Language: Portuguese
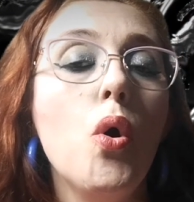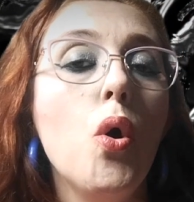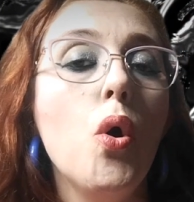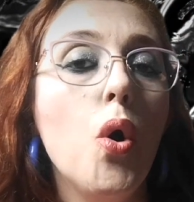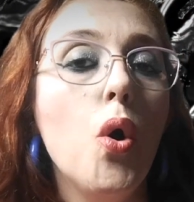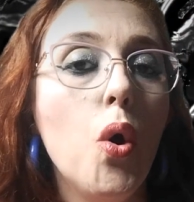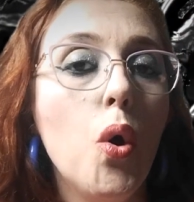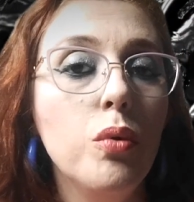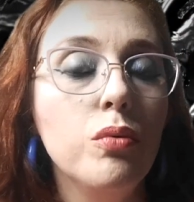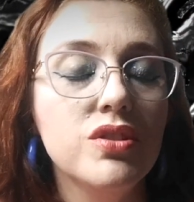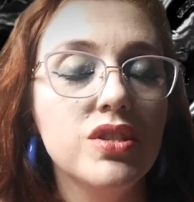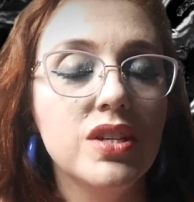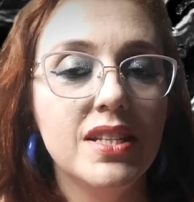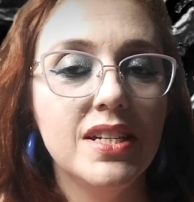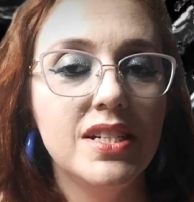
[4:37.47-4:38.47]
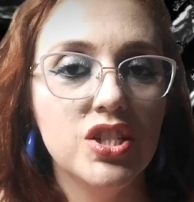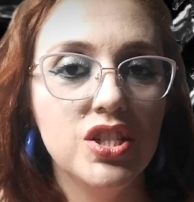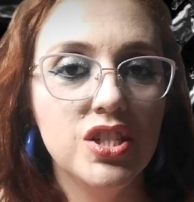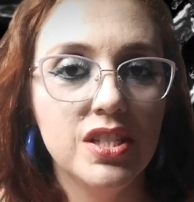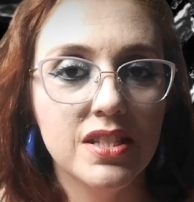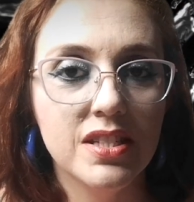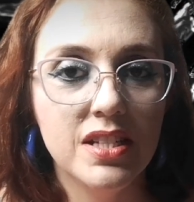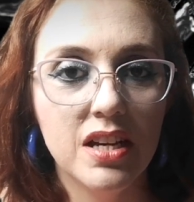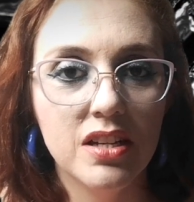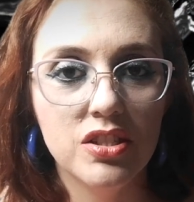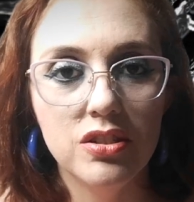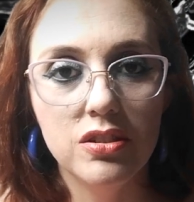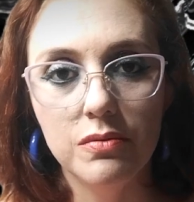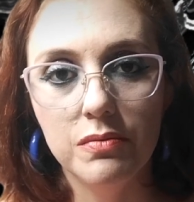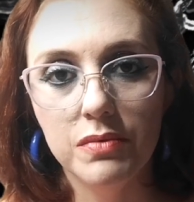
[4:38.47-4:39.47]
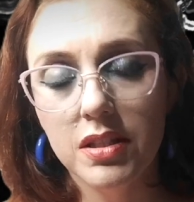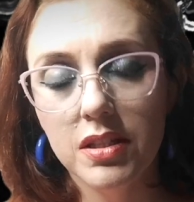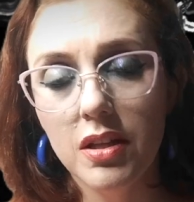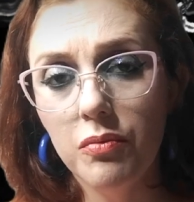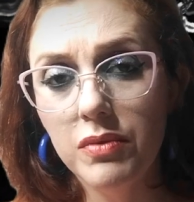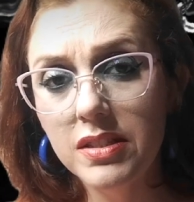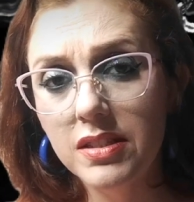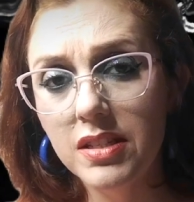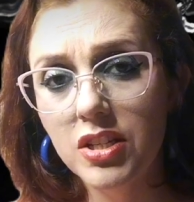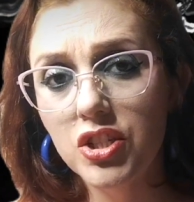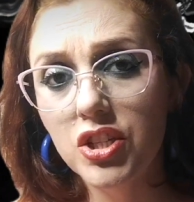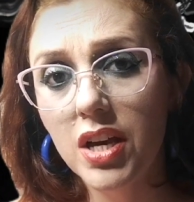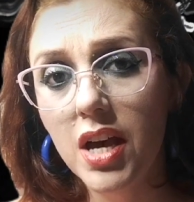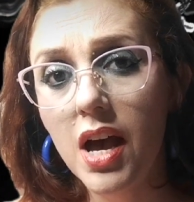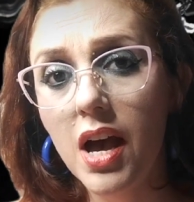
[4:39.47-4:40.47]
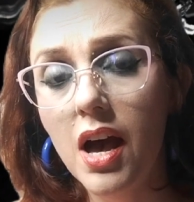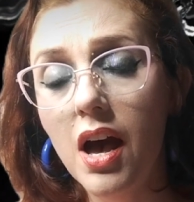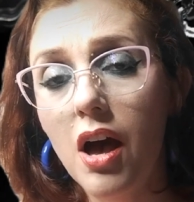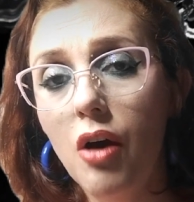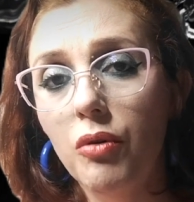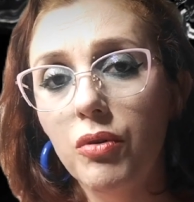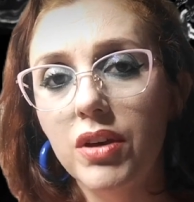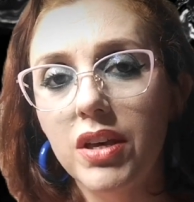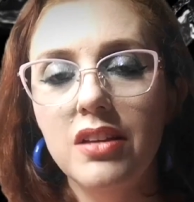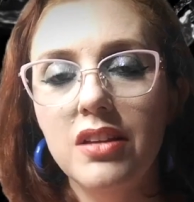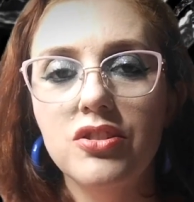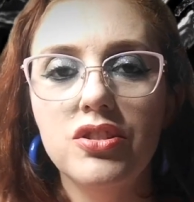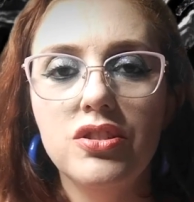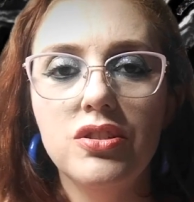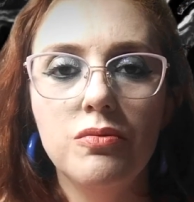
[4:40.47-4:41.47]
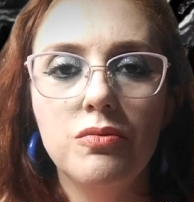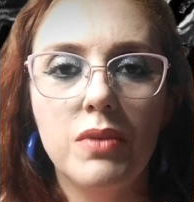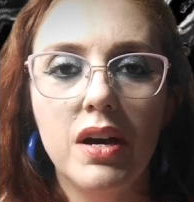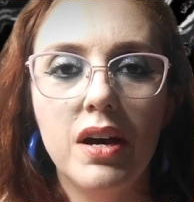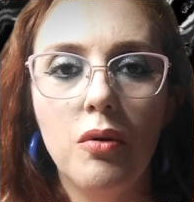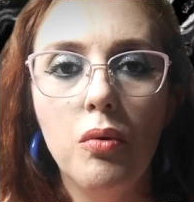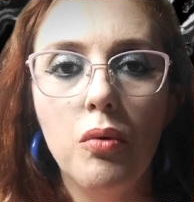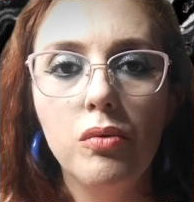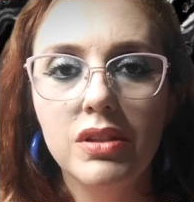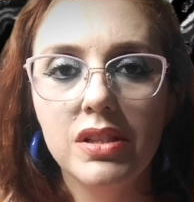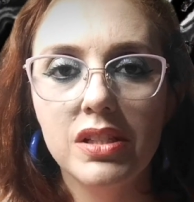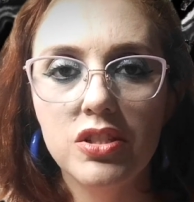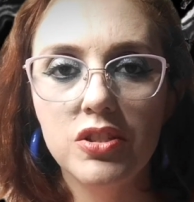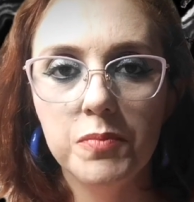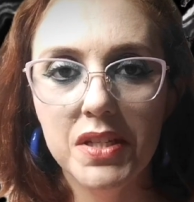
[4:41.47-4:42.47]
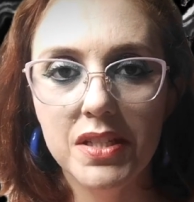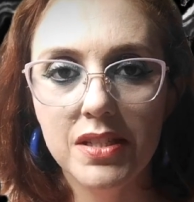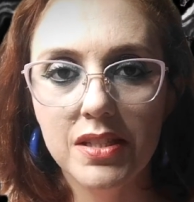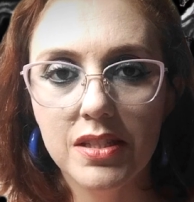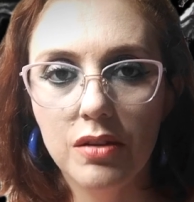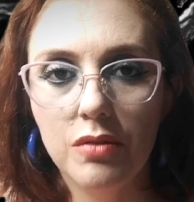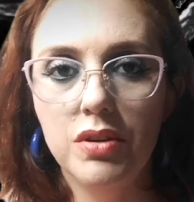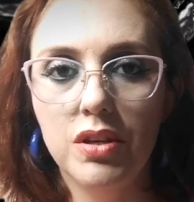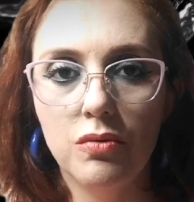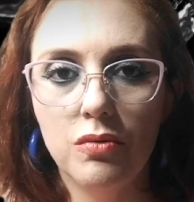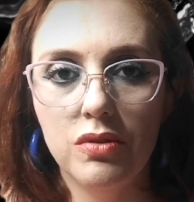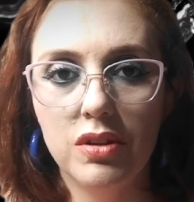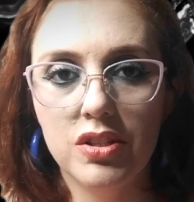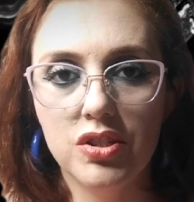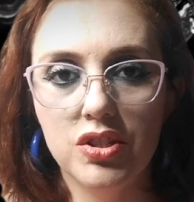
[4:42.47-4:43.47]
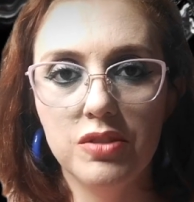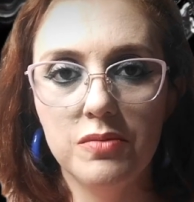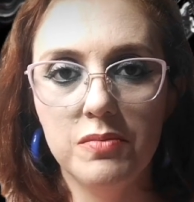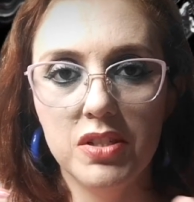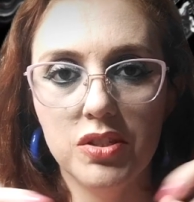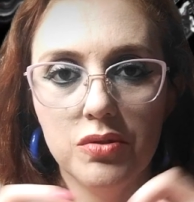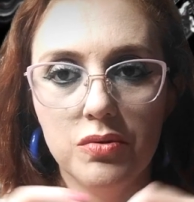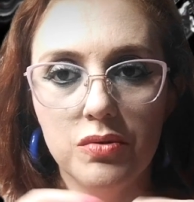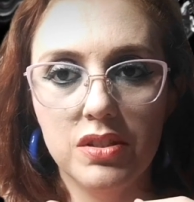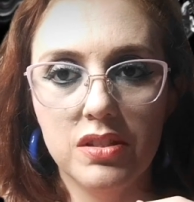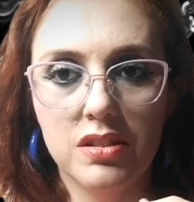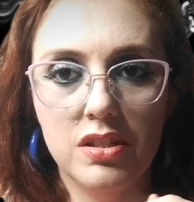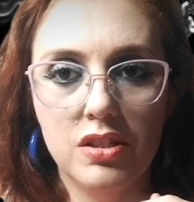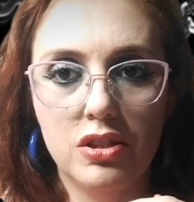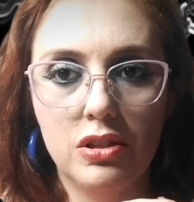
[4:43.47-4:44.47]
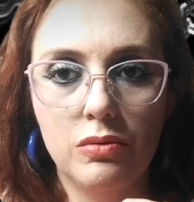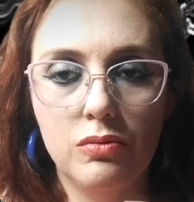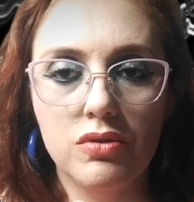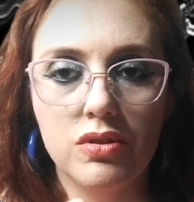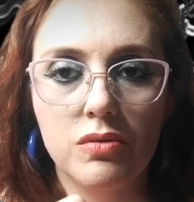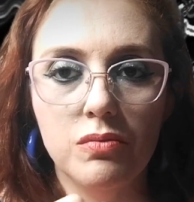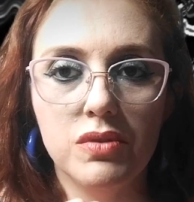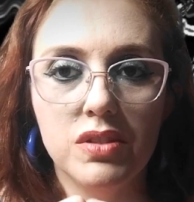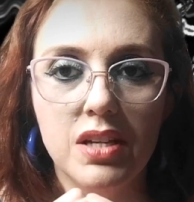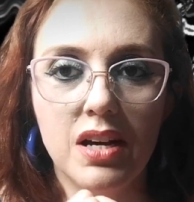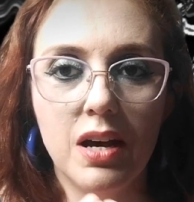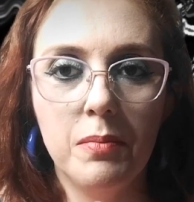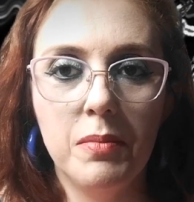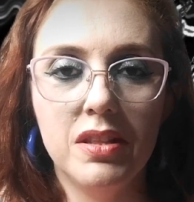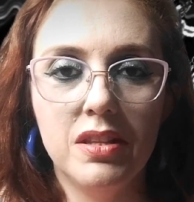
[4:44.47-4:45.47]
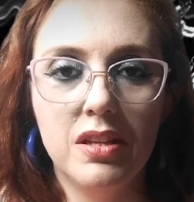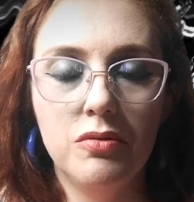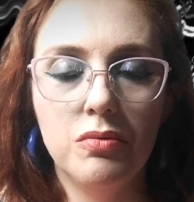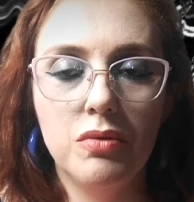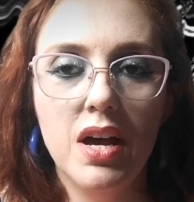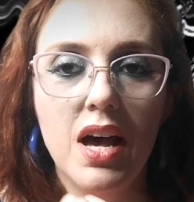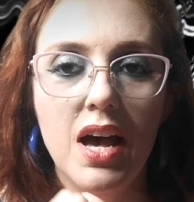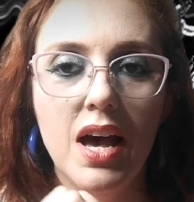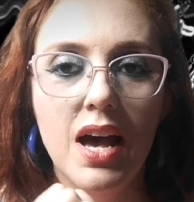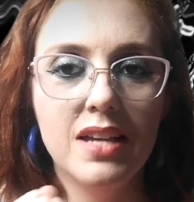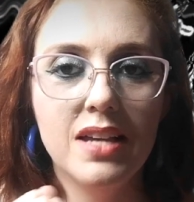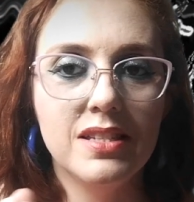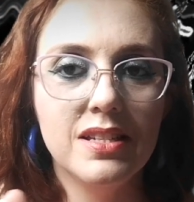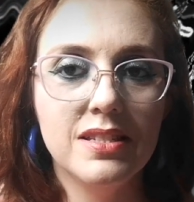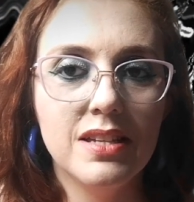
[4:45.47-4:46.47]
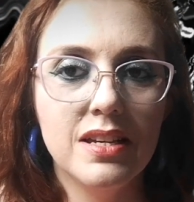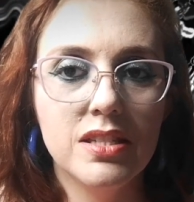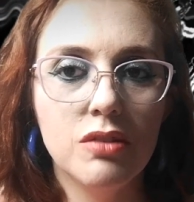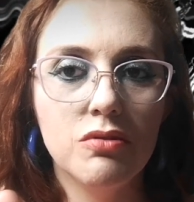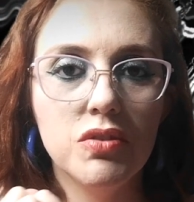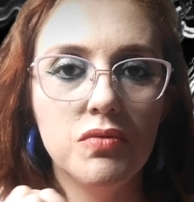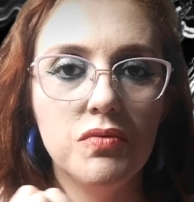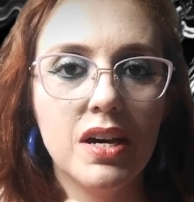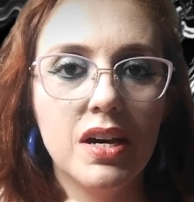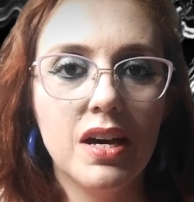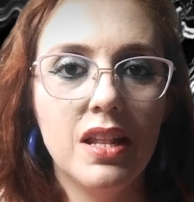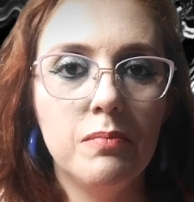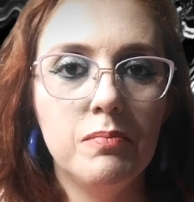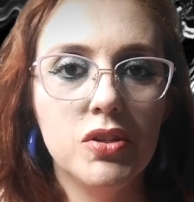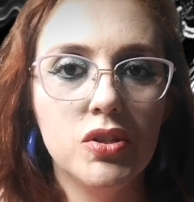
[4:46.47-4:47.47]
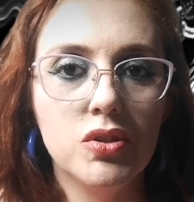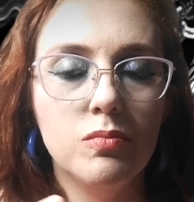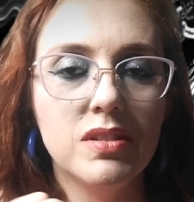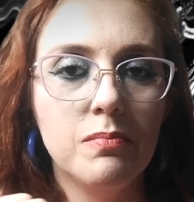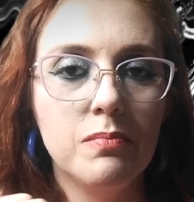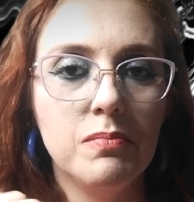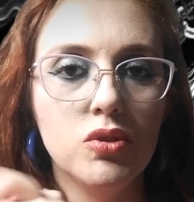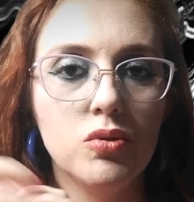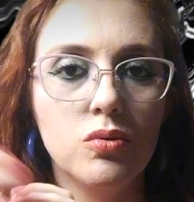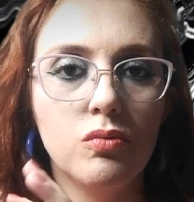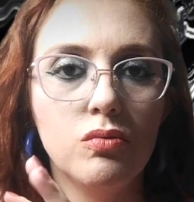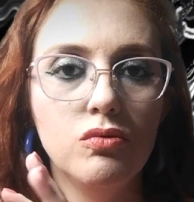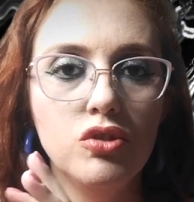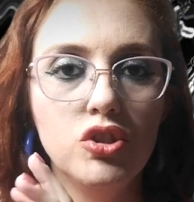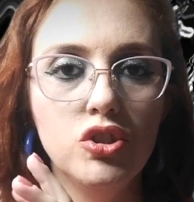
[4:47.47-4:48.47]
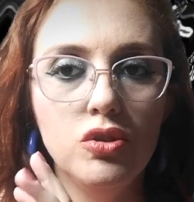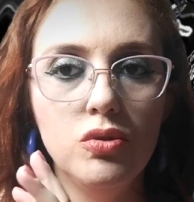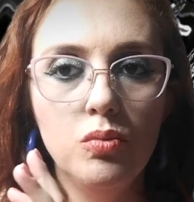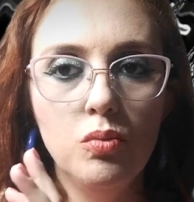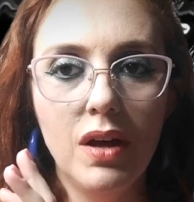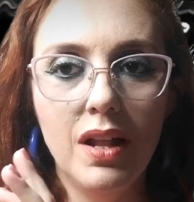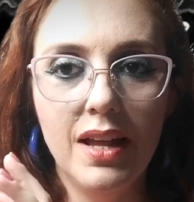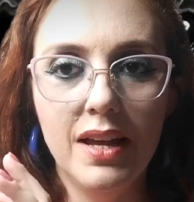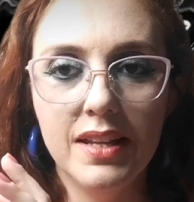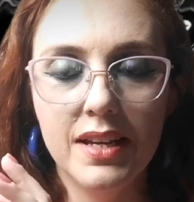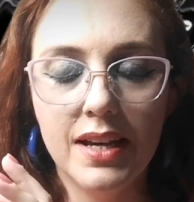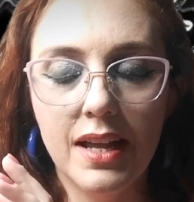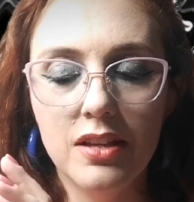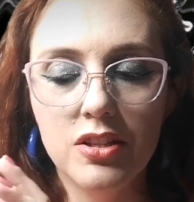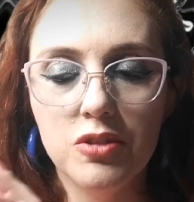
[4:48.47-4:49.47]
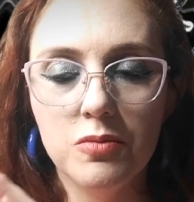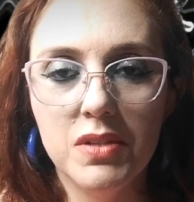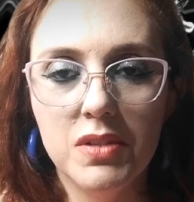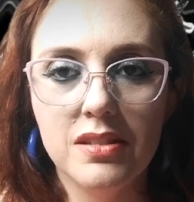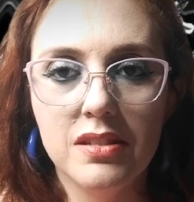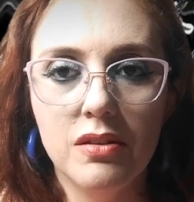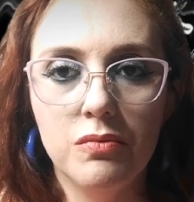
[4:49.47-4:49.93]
ou de energias negativas. Talvez seja alguém de uma outra dimensão e quando as dimensões se cruzam, você acaba tendo a sensação de ver aquela pessoa, mas a pessoa continua lá naquela dimensão.